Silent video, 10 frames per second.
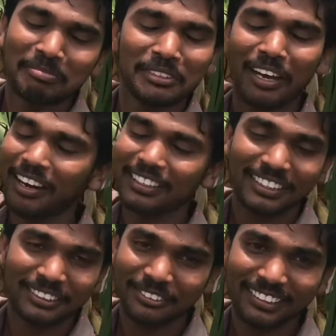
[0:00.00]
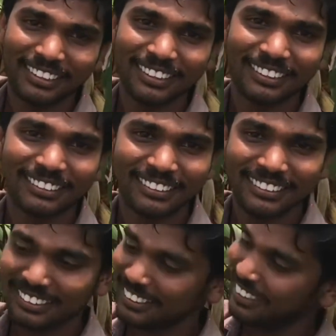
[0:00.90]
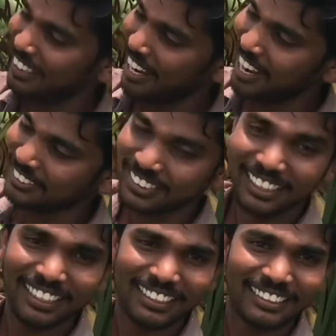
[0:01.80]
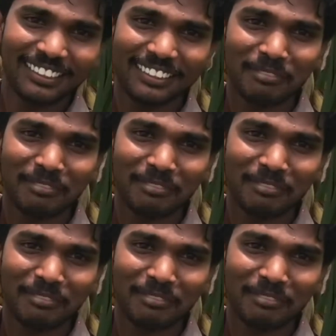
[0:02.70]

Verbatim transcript: చాలా టేస్ట్ ఉండిద్ది న్యాచురల్ అనేది